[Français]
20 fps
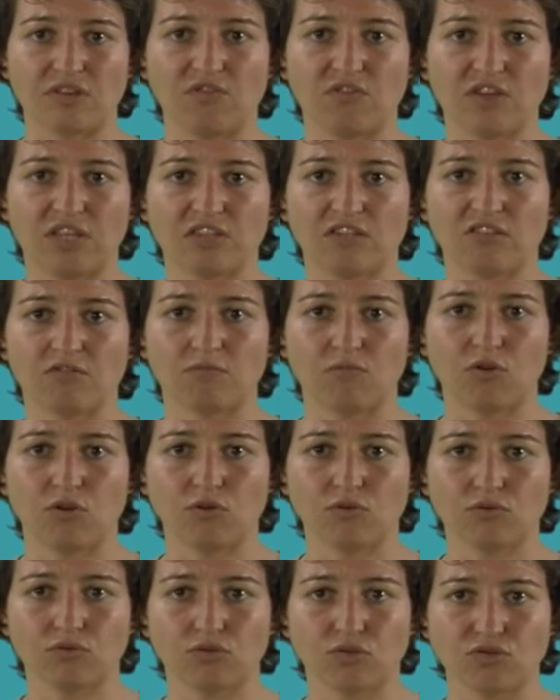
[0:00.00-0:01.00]

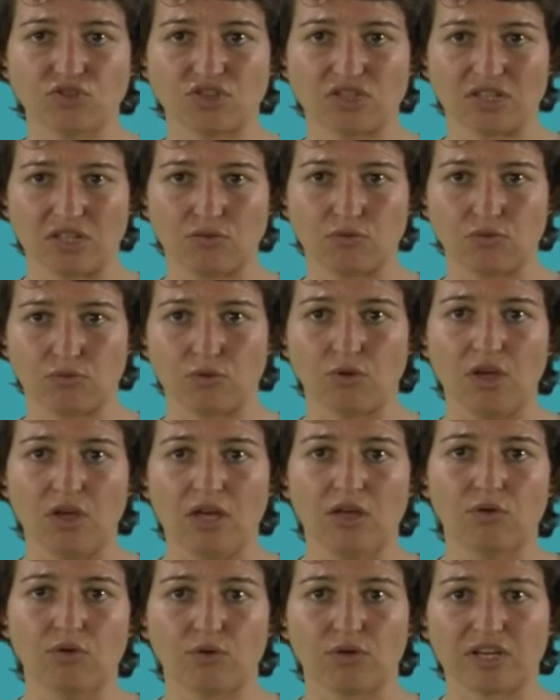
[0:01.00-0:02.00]
effectivement dans chaque
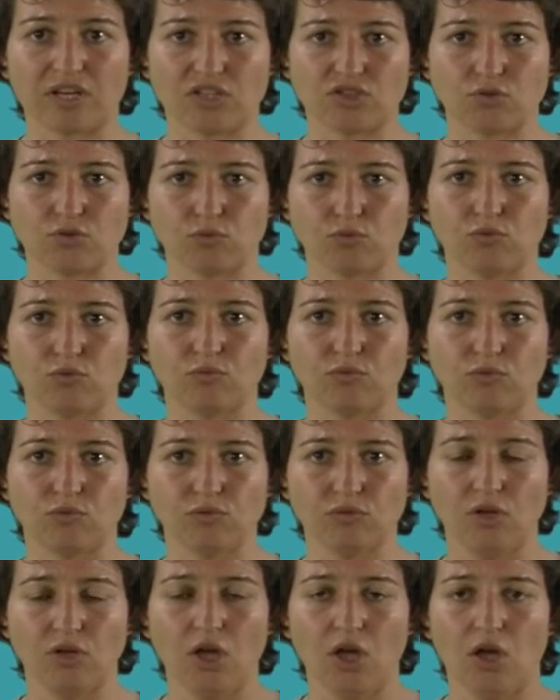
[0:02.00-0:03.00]
région du
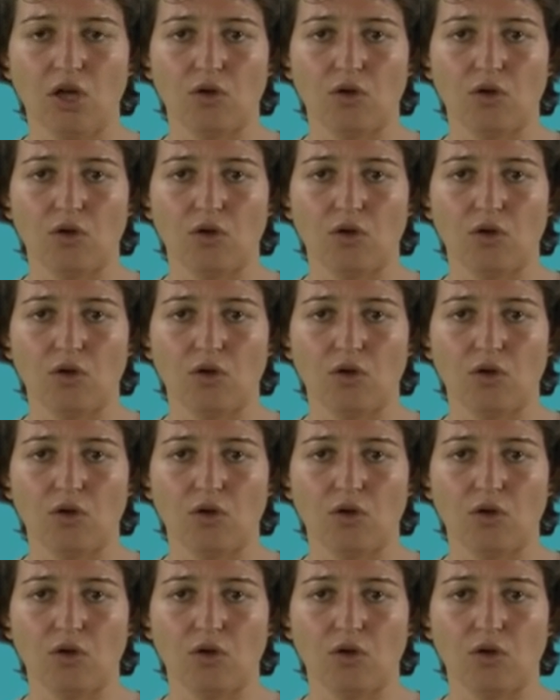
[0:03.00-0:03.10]
monde